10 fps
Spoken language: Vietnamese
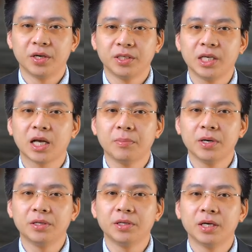Xin cảm
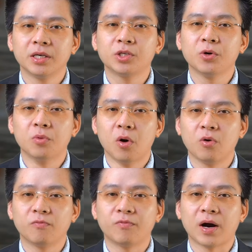ơn sự ủng hộ
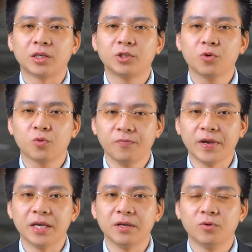và chúc quý vị